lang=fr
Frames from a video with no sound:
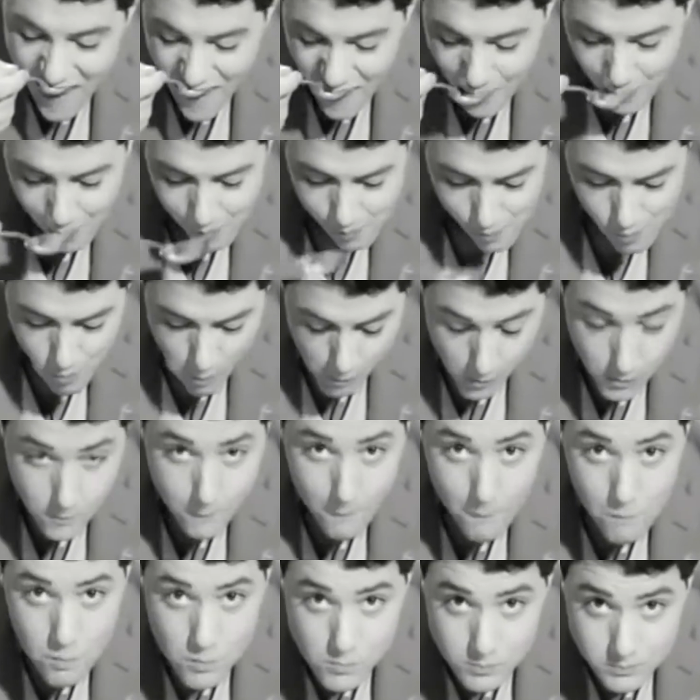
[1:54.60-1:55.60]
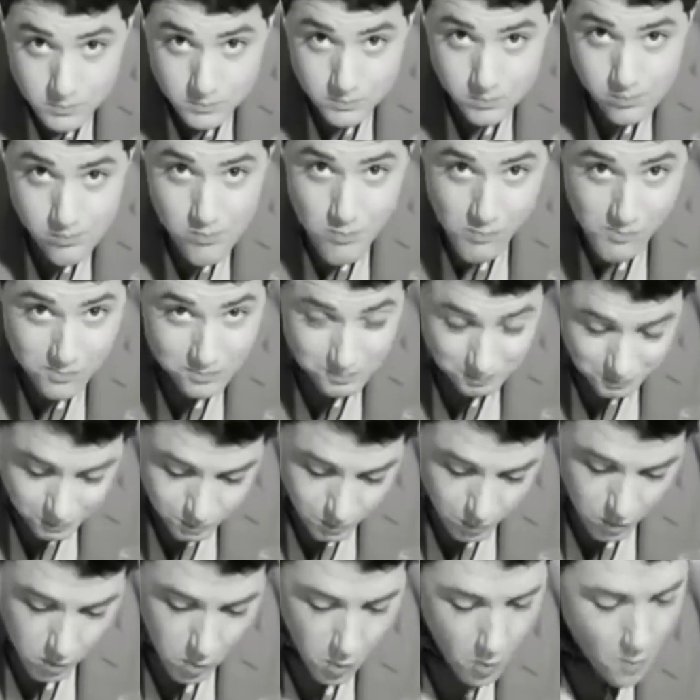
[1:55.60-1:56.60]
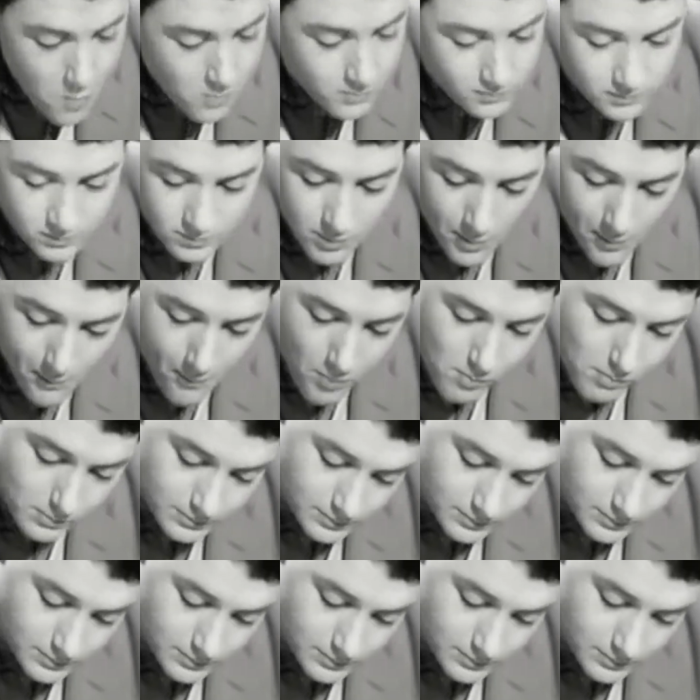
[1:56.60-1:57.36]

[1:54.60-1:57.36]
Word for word: de lire, gamin. Mange ta soupe.